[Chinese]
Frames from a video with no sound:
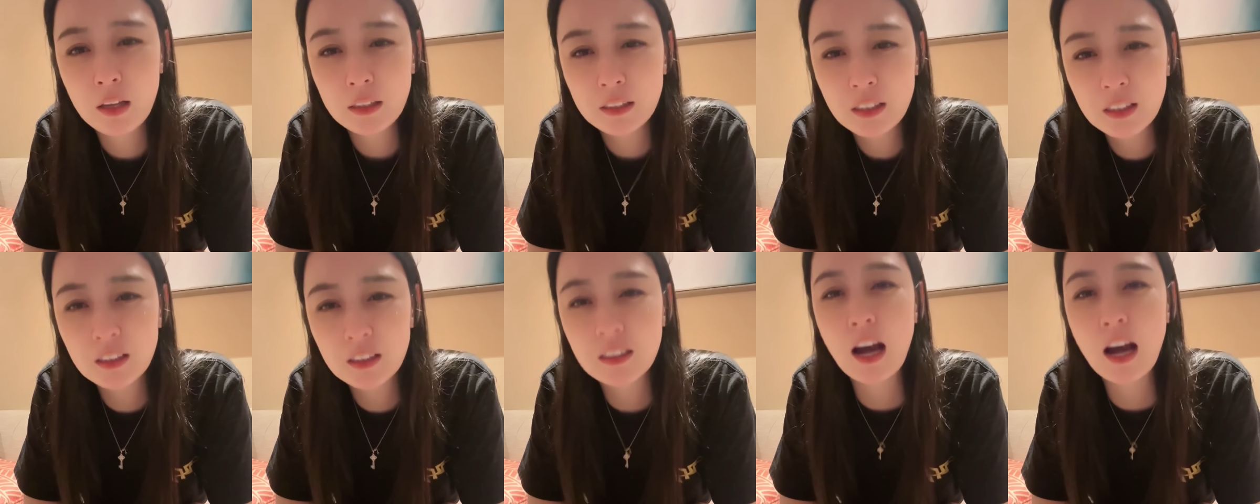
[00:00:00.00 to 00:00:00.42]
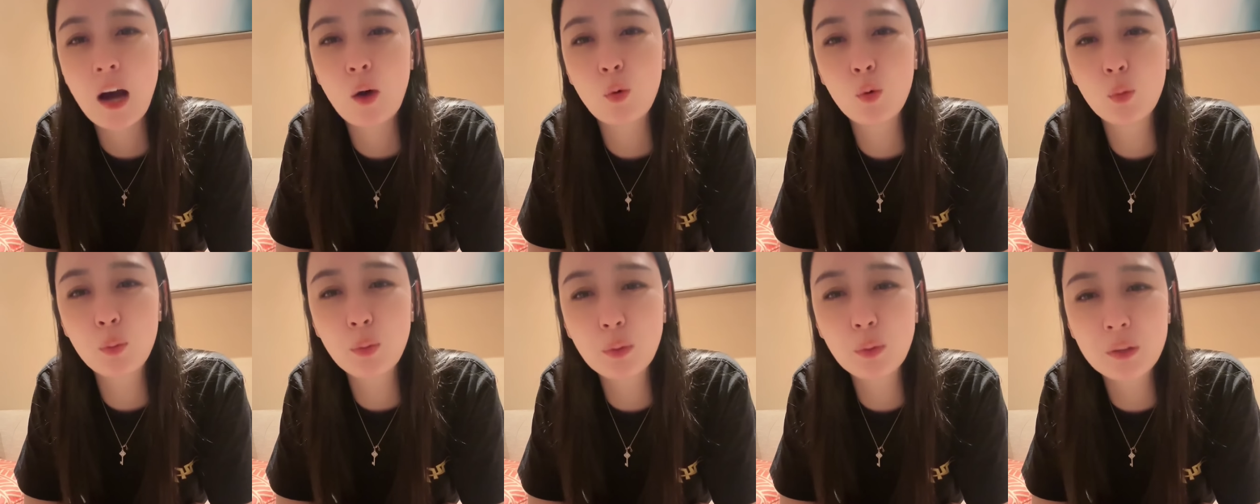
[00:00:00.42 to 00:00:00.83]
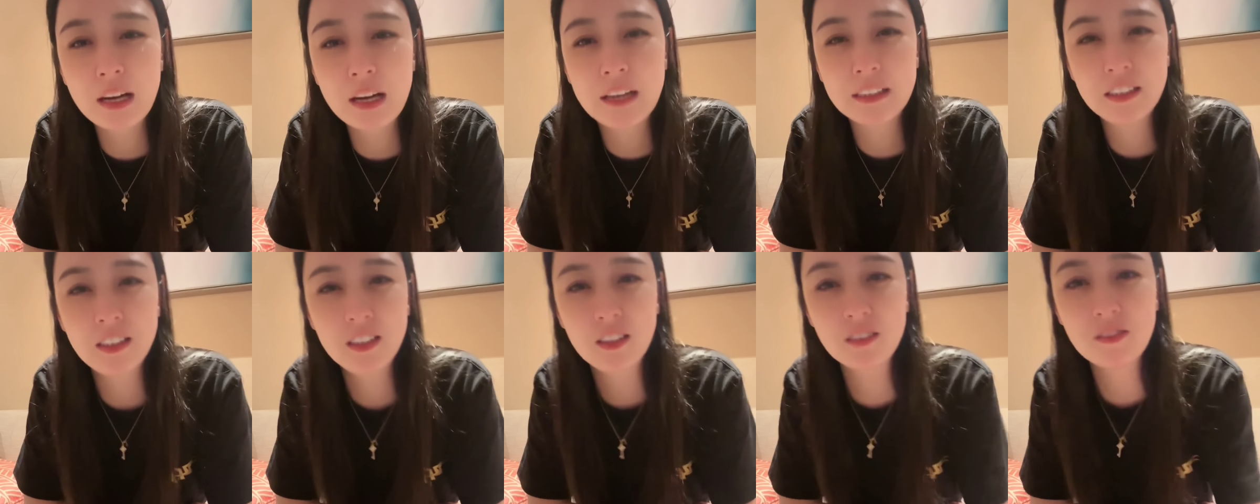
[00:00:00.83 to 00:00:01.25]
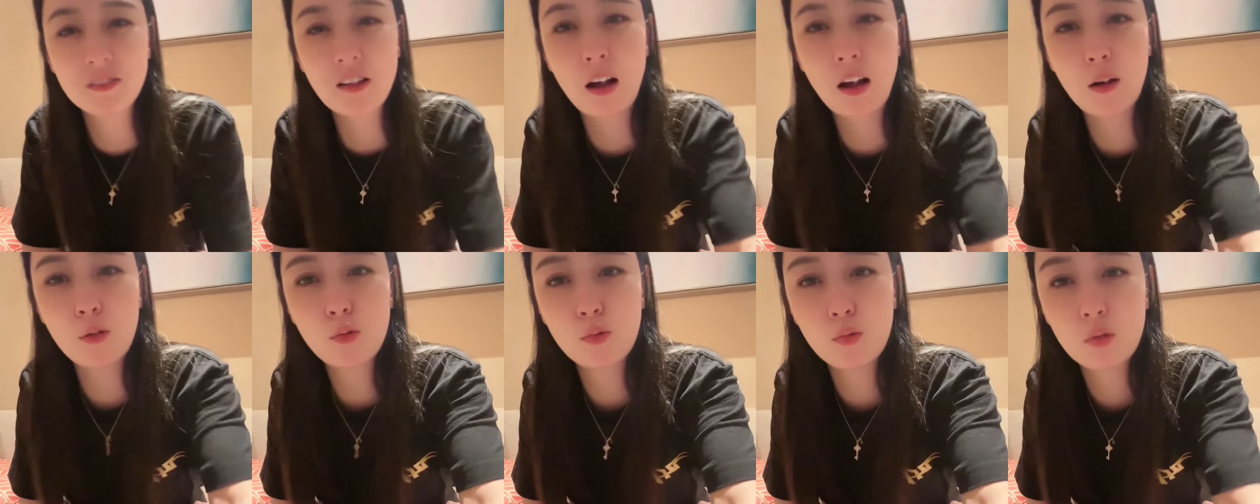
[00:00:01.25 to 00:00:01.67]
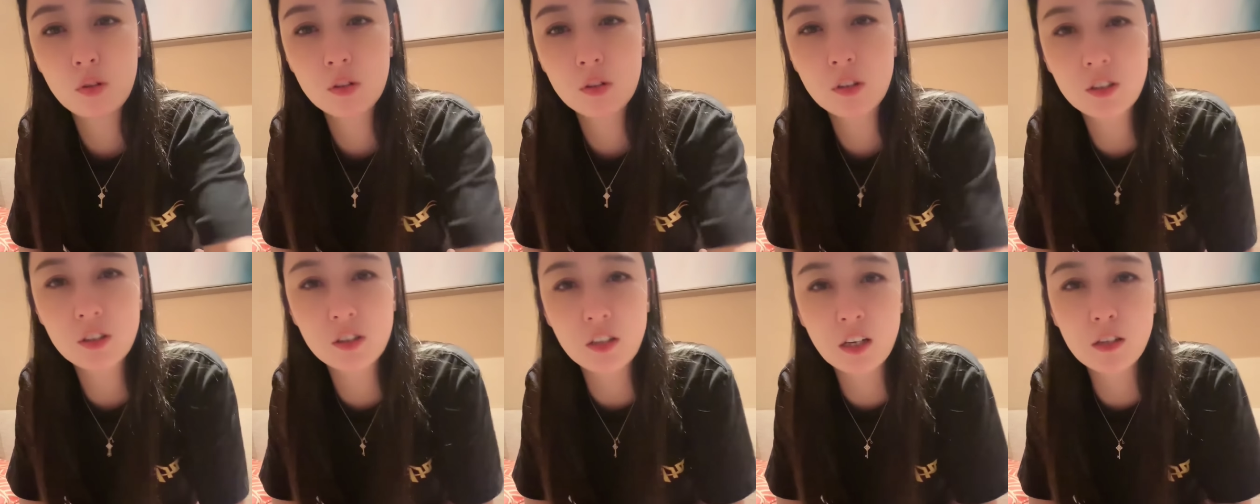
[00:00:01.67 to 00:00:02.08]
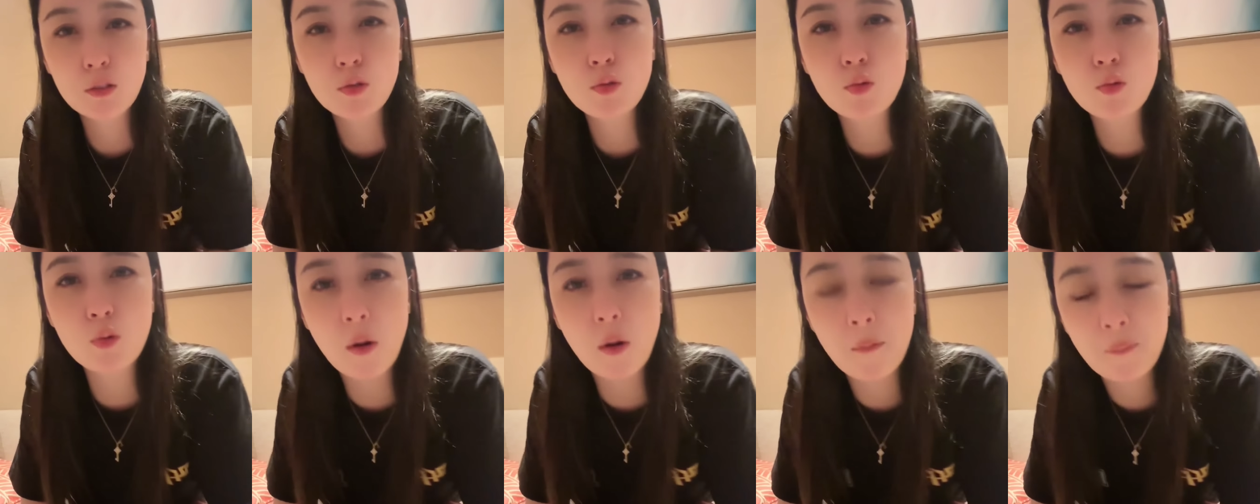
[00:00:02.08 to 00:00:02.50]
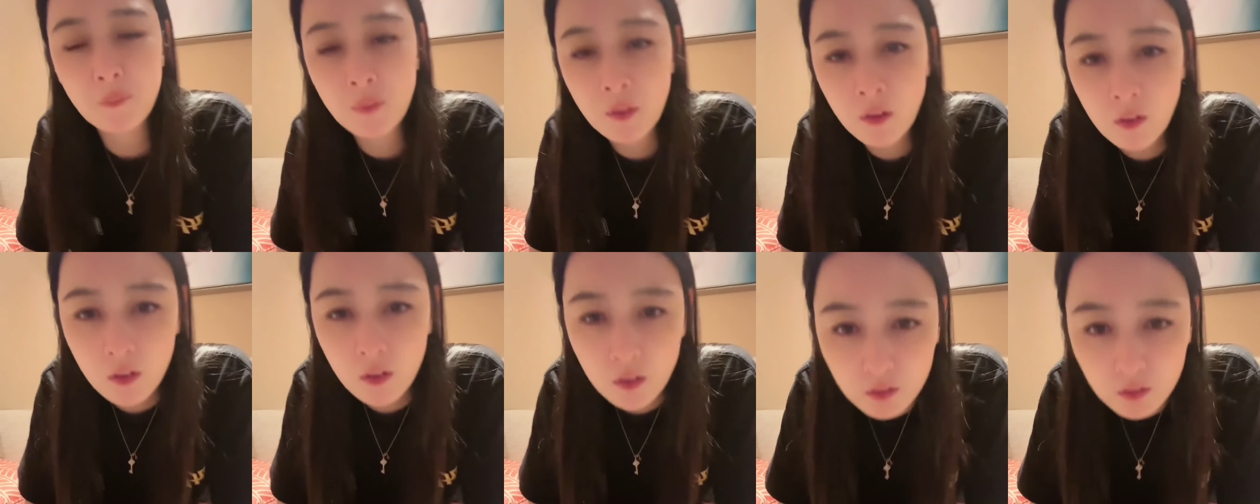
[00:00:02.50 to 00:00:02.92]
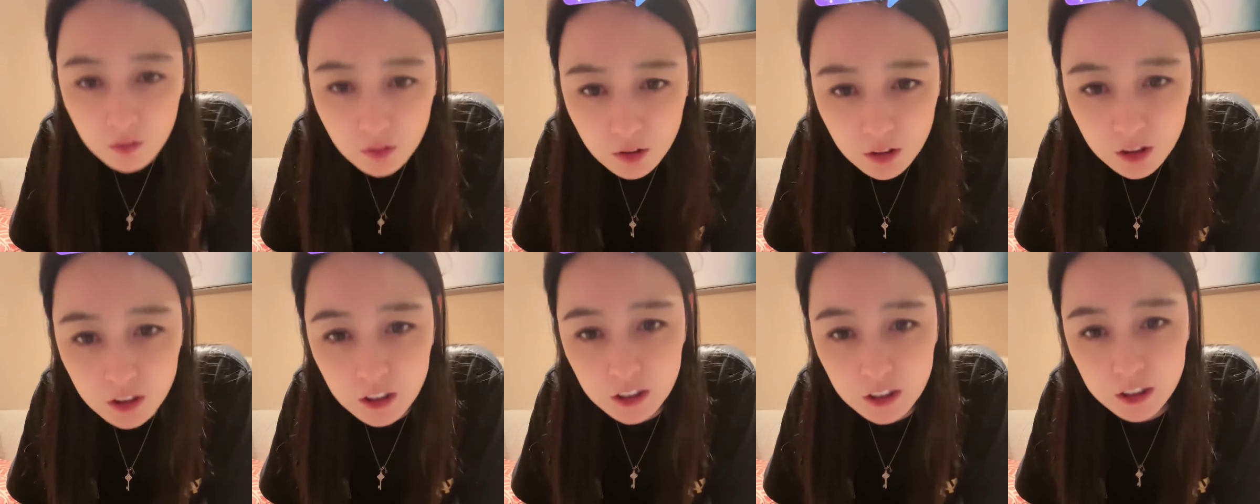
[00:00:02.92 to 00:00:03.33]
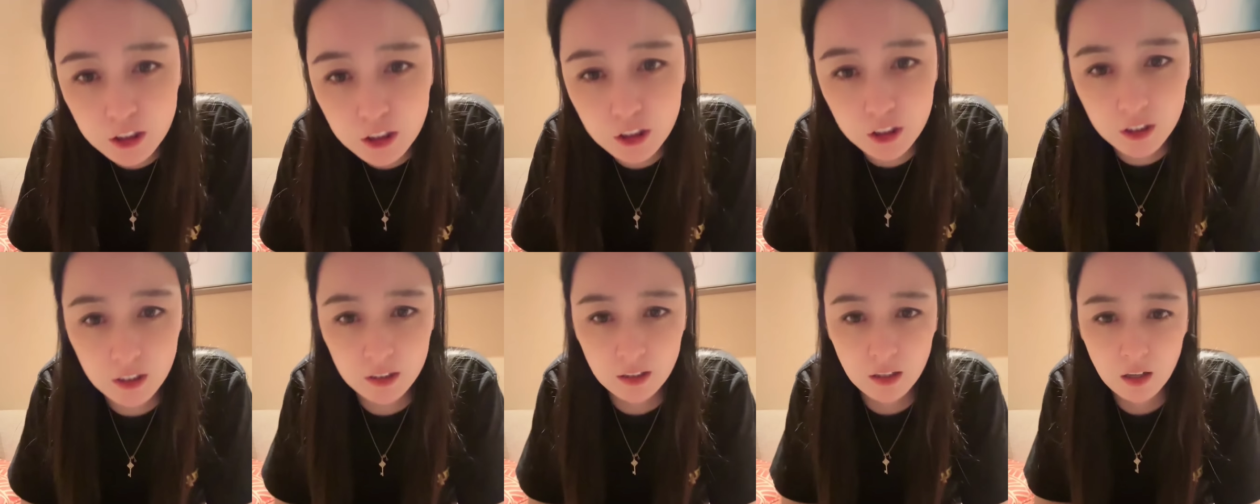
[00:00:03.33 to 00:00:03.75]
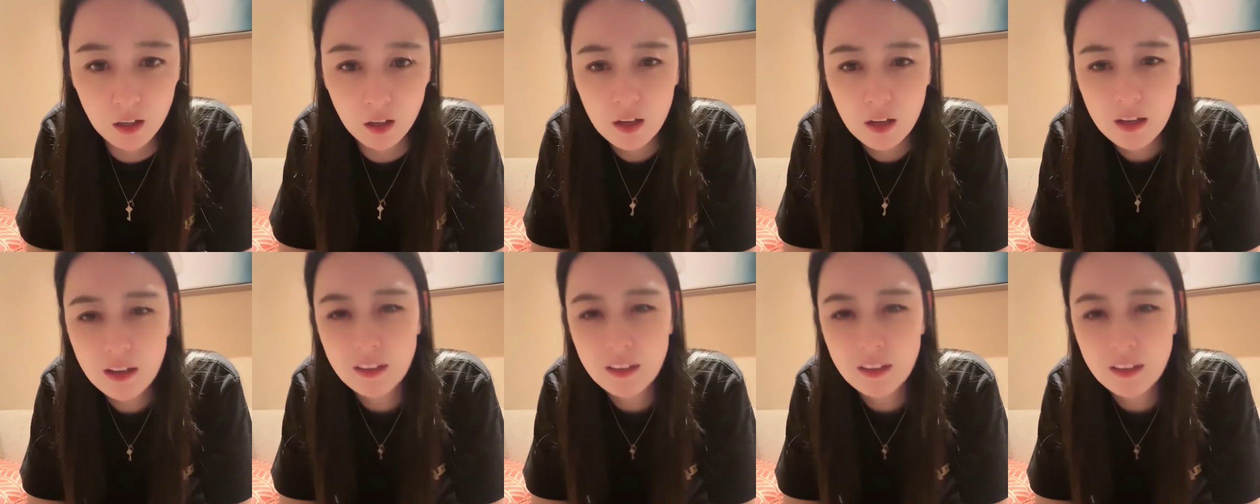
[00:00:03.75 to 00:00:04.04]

你哪壶不开提哪壶，这谁送我，车车呢？